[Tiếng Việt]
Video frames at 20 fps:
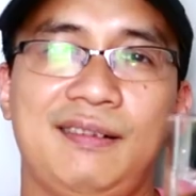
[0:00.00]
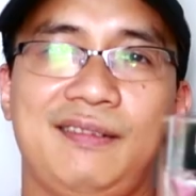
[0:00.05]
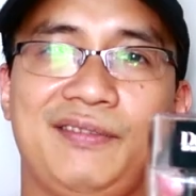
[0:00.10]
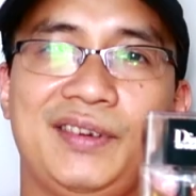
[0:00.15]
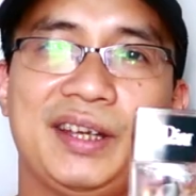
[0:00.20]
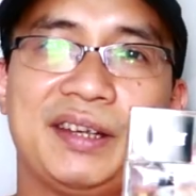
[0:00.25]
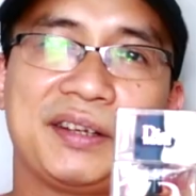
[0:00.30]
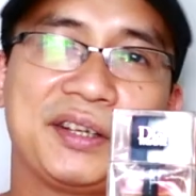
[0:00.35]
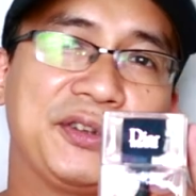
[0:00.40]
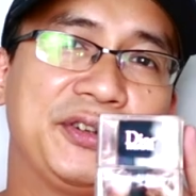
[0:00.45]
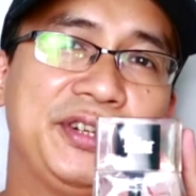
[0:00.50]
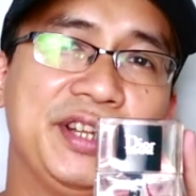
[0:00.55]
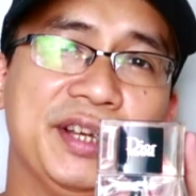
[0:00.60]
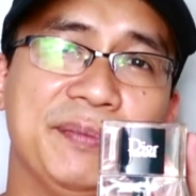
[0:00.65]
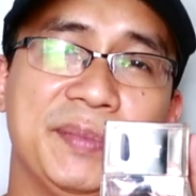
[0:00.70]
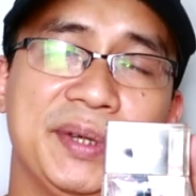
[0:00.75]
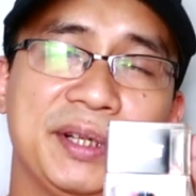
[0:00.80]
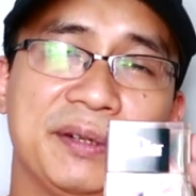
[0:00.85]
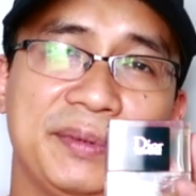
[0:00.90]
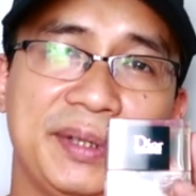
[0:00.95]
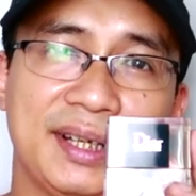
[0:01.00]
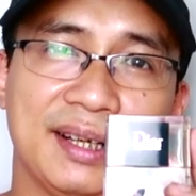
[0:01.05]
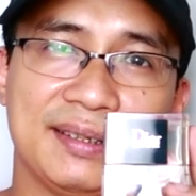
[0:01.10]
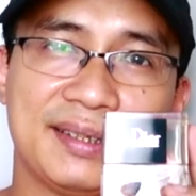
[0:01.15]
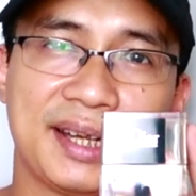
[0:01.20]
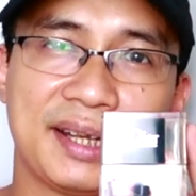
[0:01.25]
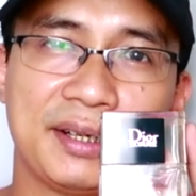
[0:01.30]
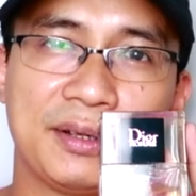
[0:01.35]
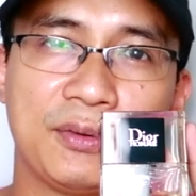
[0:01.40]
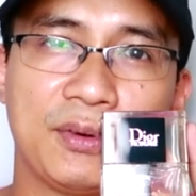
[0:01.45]
vậy đâu là điểm mình không thích ở
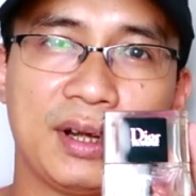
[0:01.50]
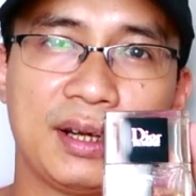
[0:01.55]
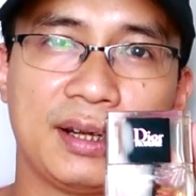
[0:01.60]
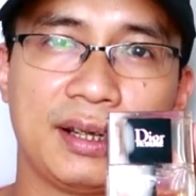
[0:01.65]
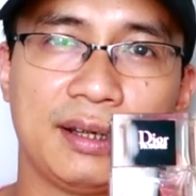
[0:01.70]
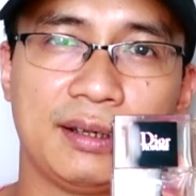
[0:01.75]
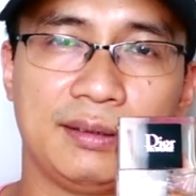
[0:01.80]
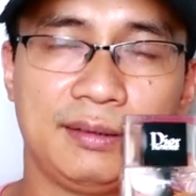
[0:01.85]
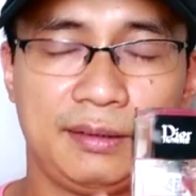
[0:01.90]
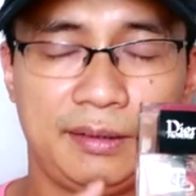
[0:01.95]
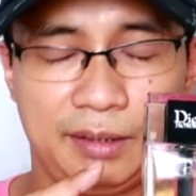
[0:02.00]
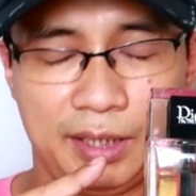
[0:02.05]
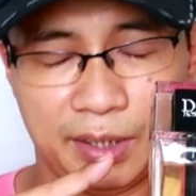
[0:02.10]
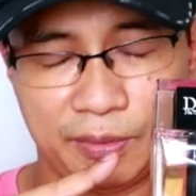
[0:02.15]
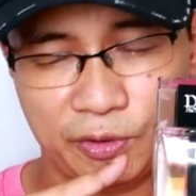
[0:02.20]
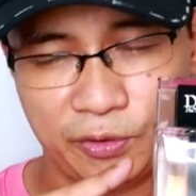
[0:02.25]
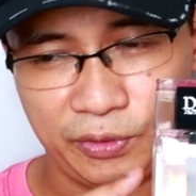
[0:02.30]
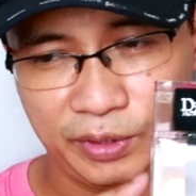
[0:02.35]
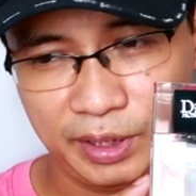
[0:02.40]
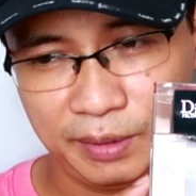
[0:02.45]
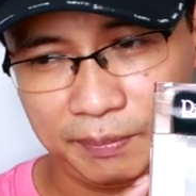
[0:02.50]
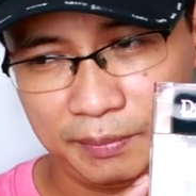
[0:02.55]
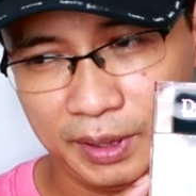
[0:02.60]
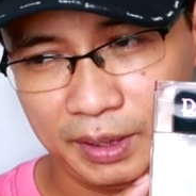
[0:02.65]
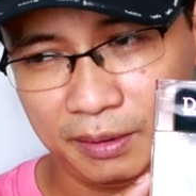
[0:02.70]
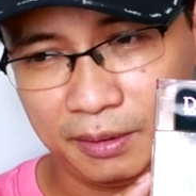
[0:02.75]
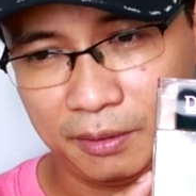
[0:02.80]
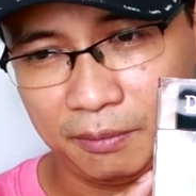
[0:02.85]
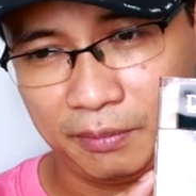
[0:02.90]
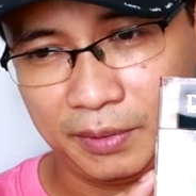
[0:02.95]
chai nước hoa này điểm đầu tiên
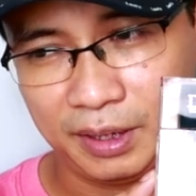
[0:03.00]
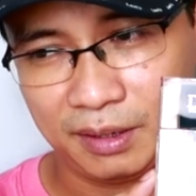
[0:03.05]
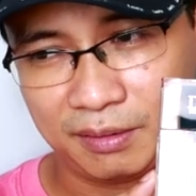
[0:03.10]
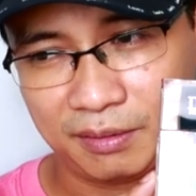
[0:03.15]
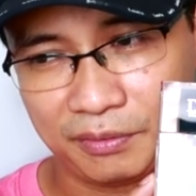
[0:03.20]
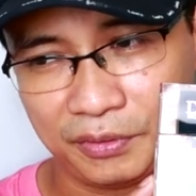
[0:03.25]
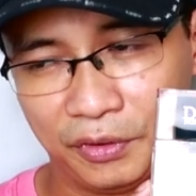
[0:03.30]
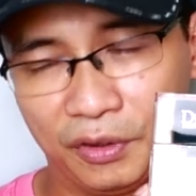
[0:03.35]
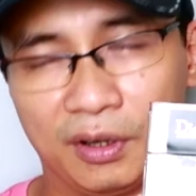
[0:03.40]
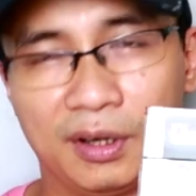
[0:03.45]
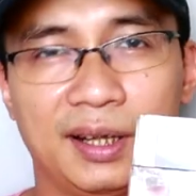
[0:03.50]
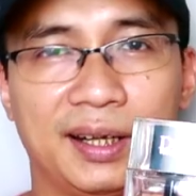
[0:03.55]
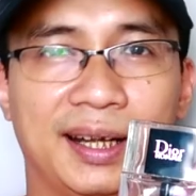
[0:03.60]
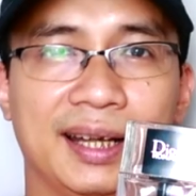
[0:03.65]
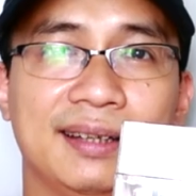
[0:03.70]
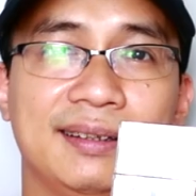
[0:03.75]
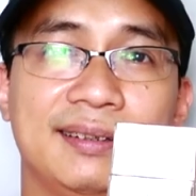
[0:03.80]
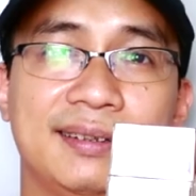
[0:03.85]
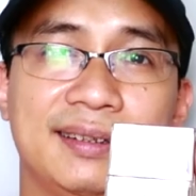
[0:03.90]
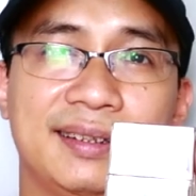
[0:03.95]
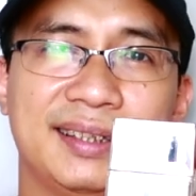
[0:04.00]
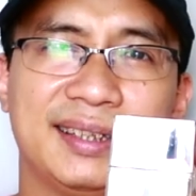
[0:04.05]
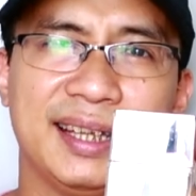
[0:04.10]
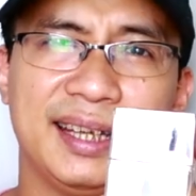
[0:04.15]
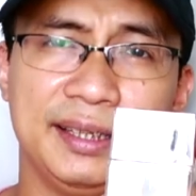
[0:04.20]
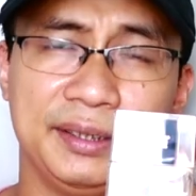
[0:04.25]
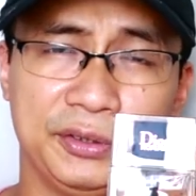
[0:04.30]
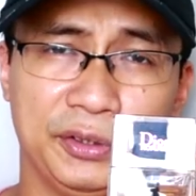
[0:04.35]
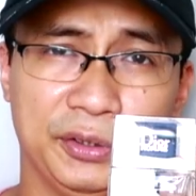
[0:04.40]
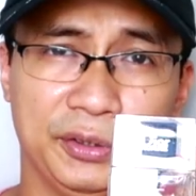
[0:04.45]
mình không thích đó là cái
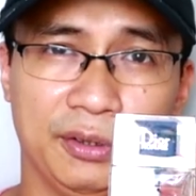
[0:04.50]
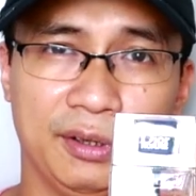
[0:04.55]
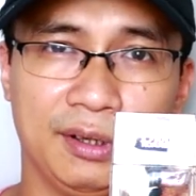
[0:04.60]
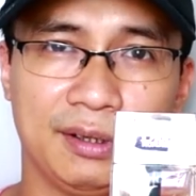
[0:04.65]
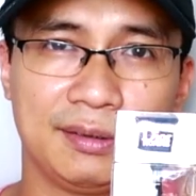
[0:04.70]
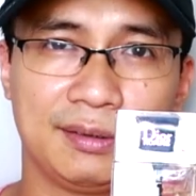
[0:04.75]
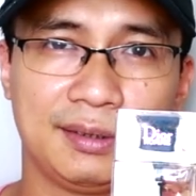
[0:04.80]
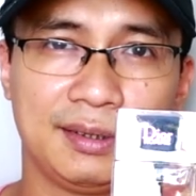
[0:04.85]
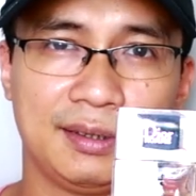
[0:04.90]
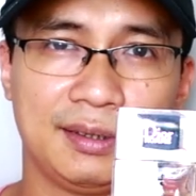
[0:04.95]
tên của nó